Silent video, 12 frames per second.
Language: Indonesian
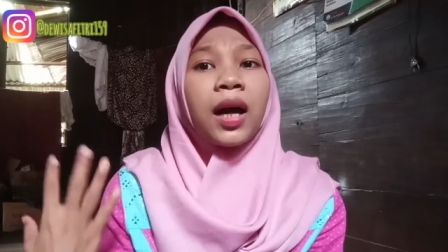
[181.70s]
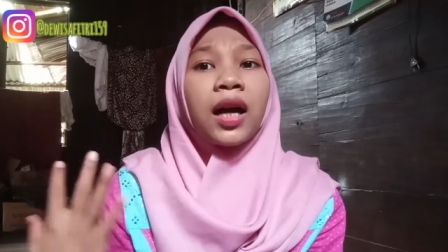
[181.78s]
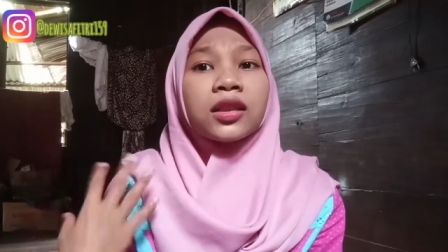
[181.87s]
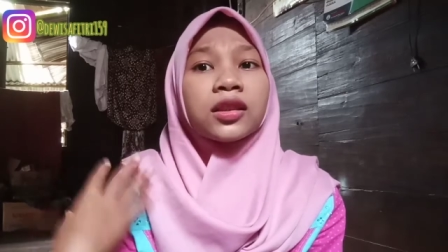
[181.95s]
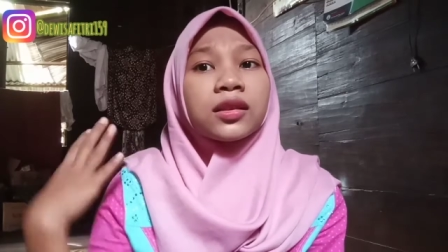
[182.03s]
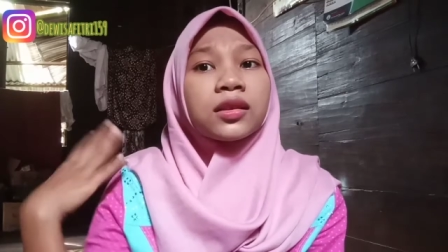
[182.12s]

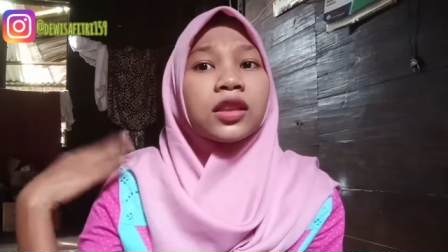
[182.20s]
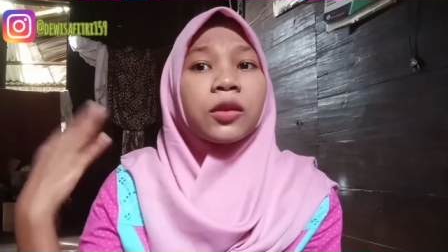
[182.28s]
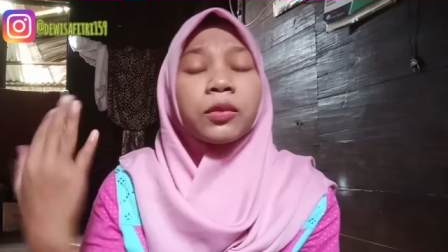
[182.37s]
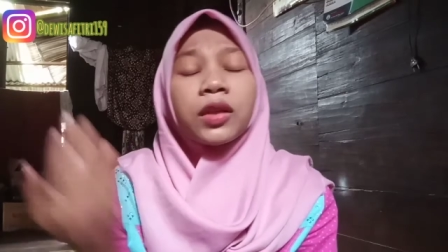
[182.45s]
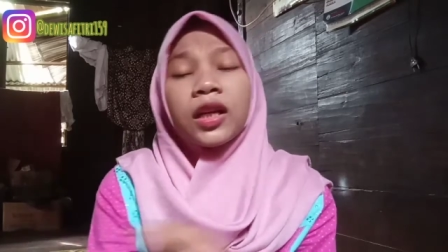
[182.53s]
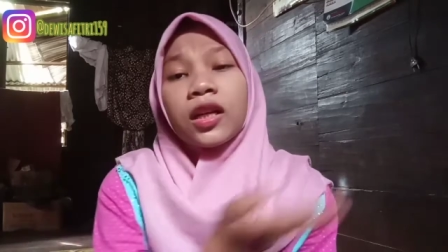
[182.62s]
banget di
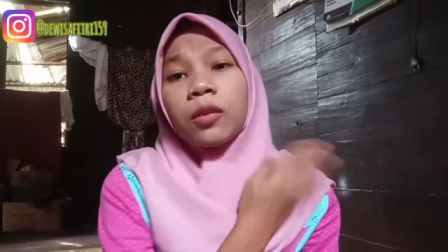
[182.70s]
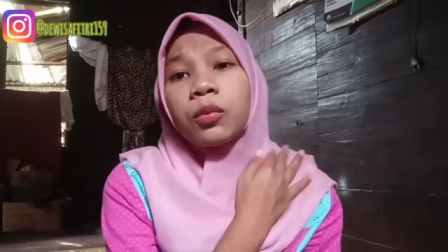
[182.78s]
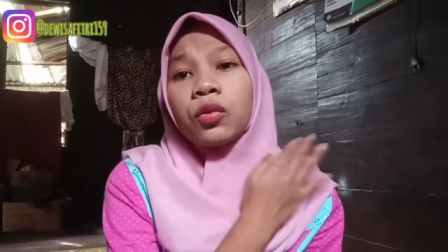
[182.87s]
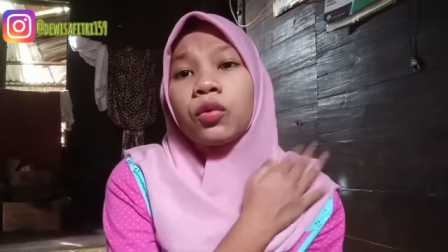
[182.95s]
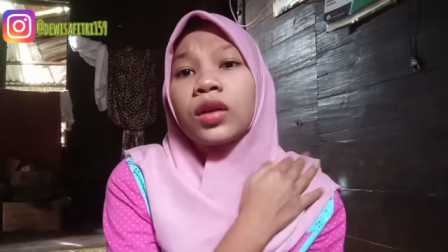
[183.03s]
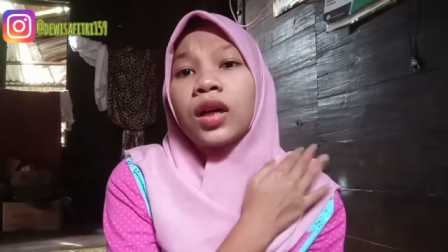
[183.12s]
daerah
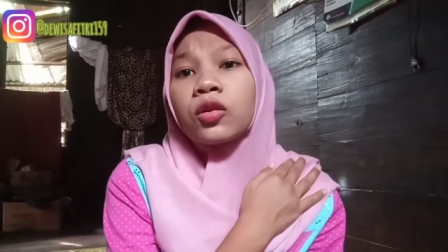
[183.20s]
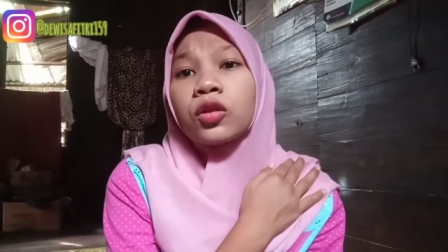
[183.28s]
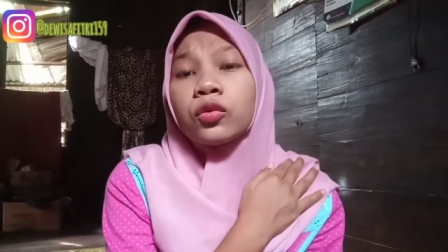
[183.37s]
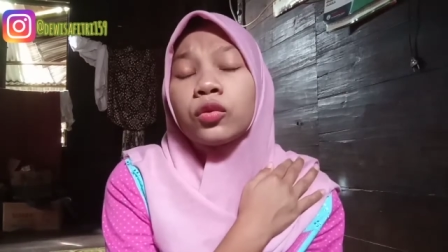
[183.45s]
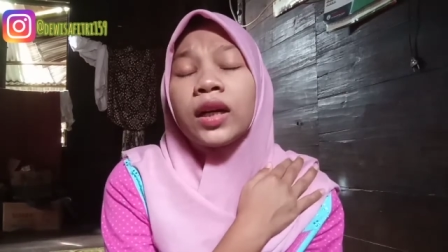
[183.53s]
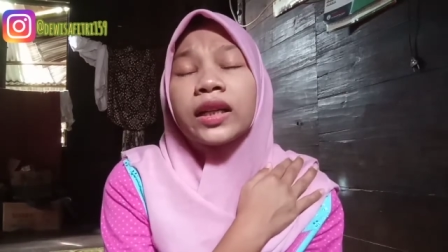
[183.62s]
punggung aku
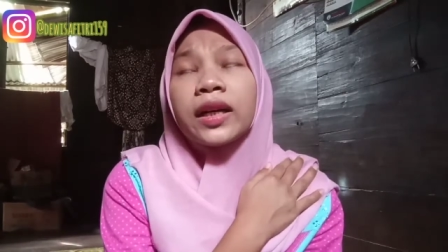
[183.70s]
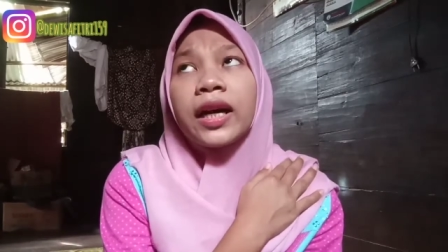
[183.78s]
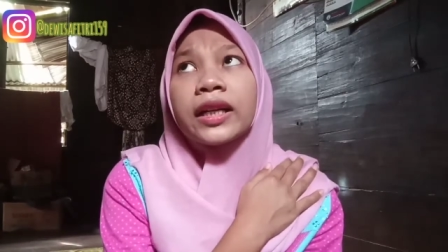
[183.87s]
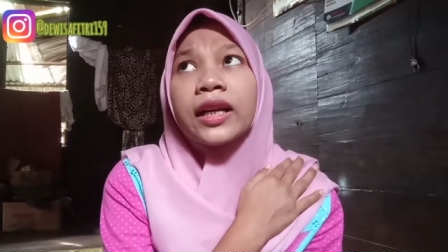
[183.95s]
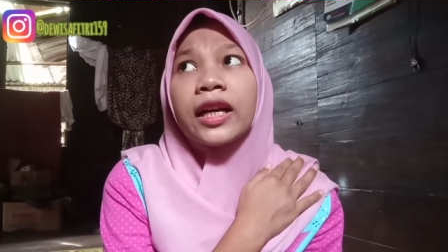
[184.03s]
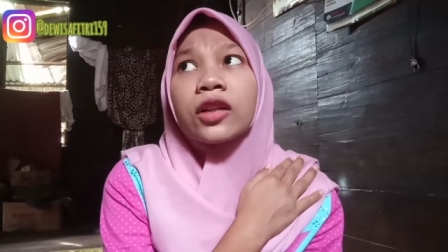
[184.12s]
itu
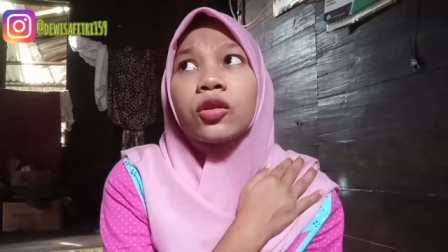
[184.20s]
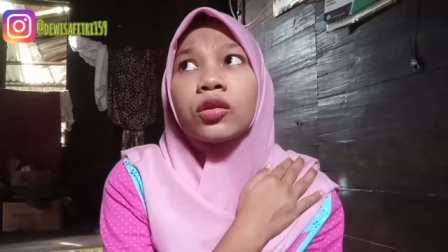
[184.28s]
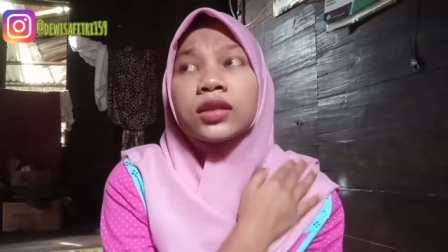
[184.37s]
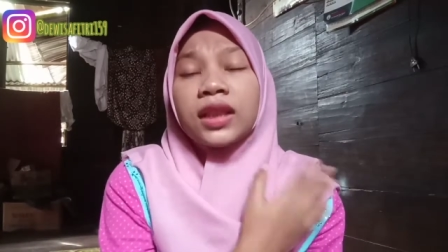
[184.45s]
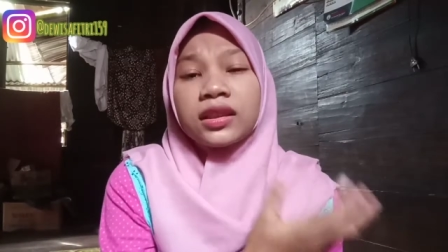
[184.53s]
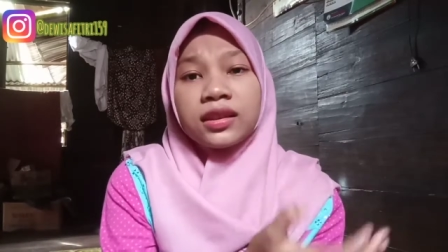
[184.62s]
gara-gara
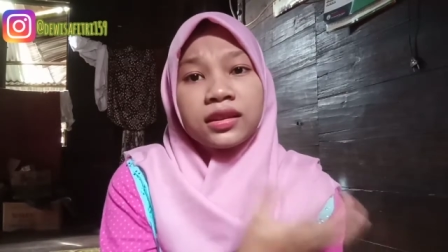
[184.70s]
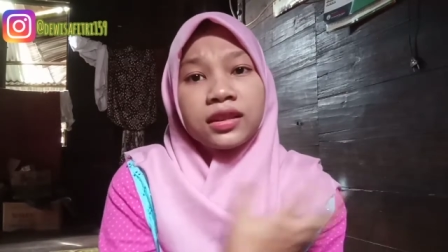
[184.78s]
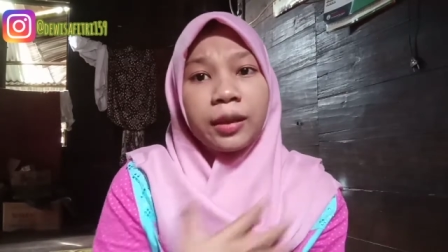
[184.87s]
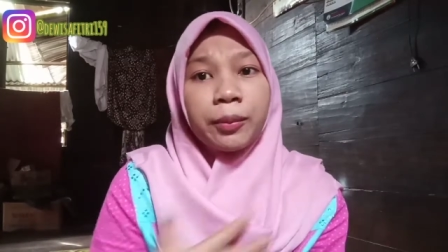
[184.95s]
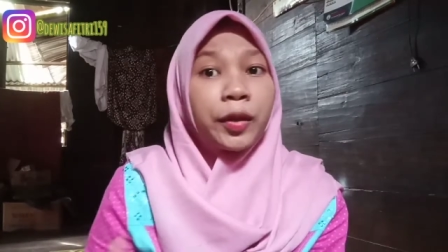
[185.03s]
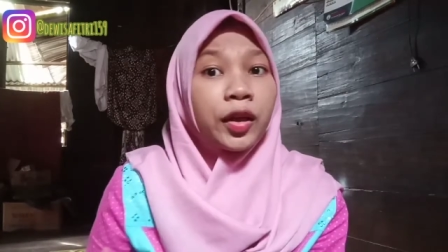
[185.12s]
gendong tas yang
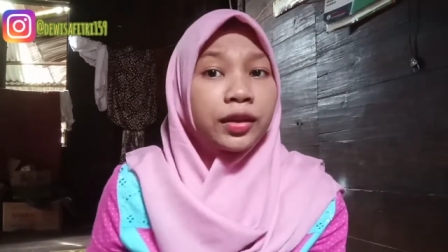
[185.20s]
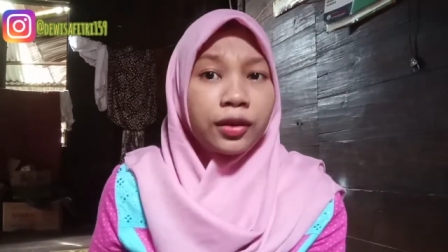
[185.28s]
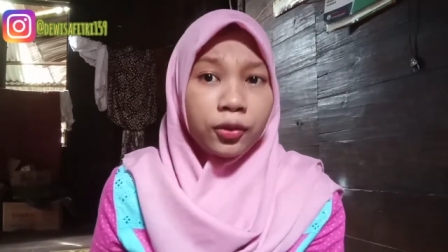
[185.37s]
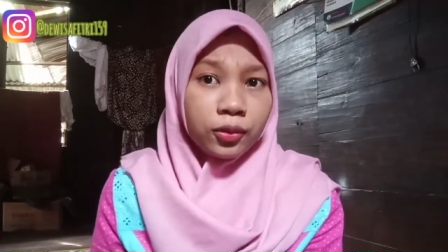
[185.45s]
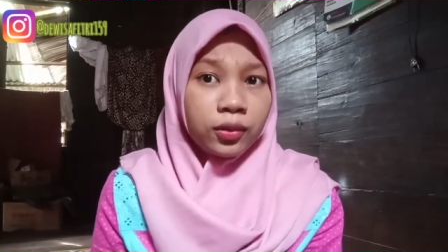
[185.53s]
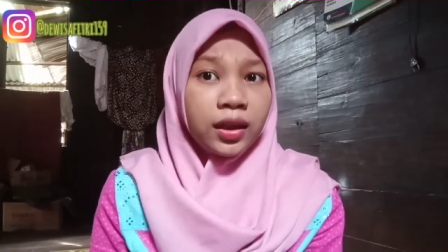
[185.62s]
serempongan
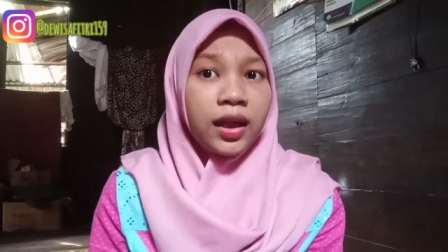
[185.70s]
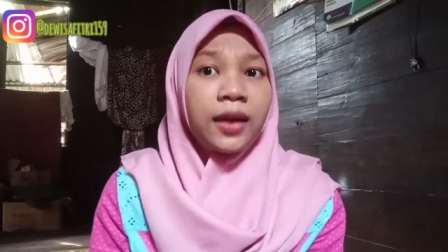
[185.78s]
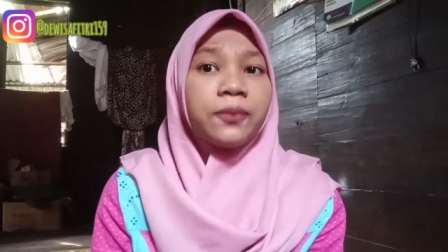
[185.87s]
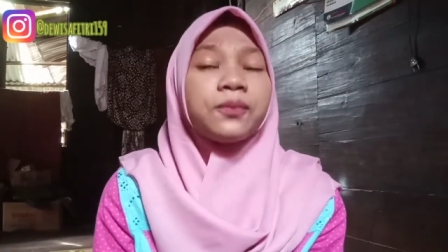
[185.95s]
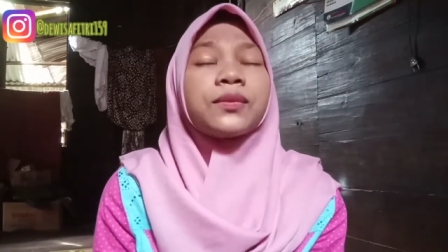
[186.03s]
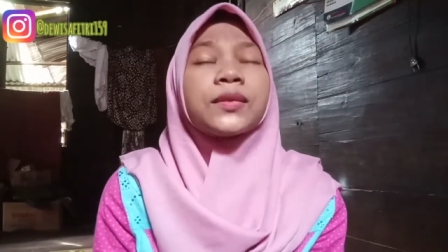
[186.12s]
gitu kan